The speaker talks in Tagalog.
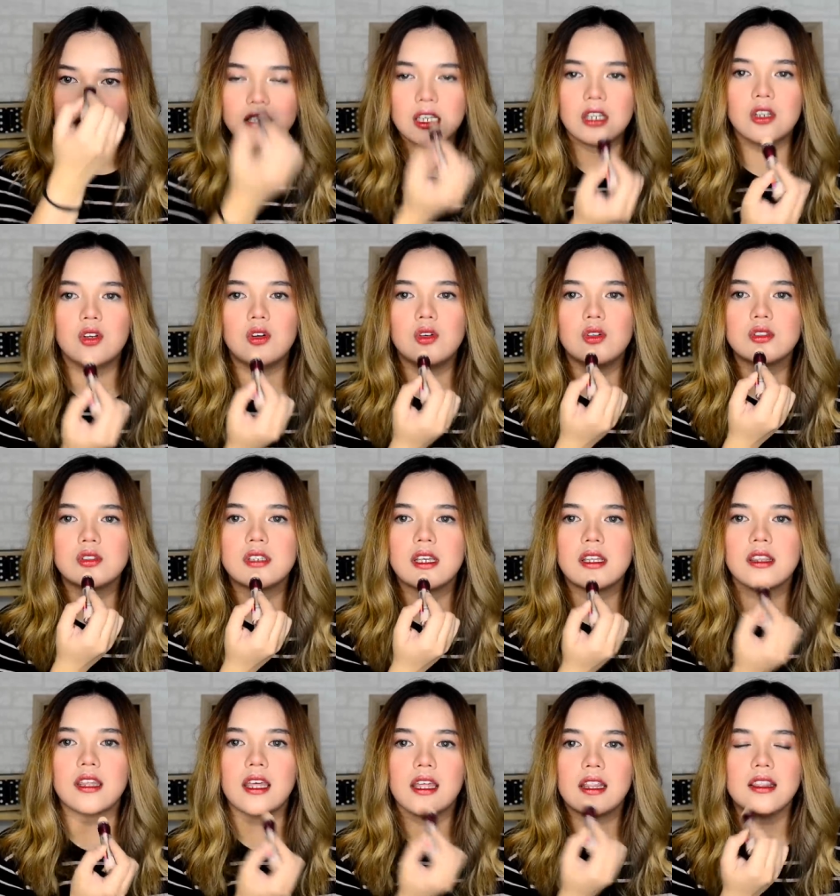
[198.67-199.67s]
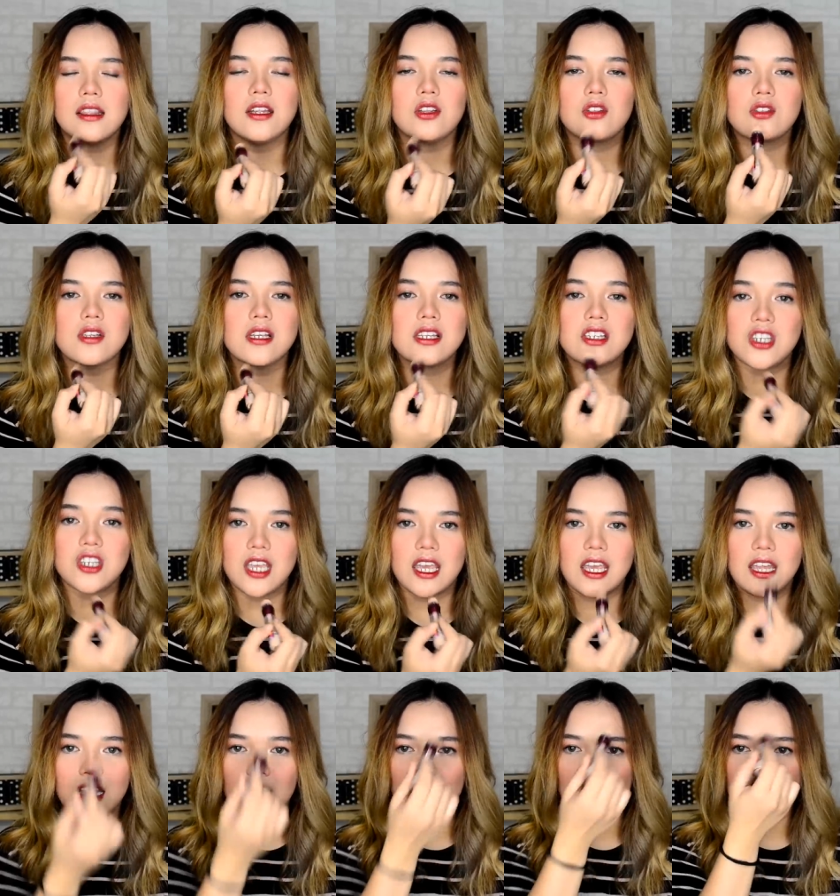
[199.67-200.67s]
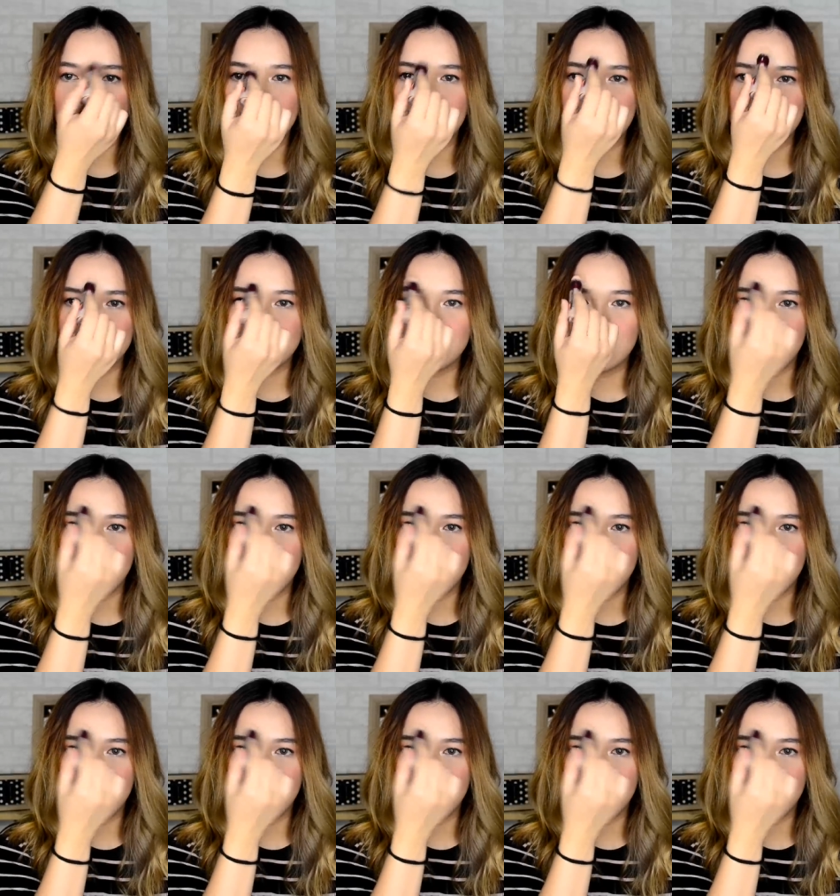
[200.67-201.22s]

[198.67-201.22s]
sa nose, and then dito sa chin, and then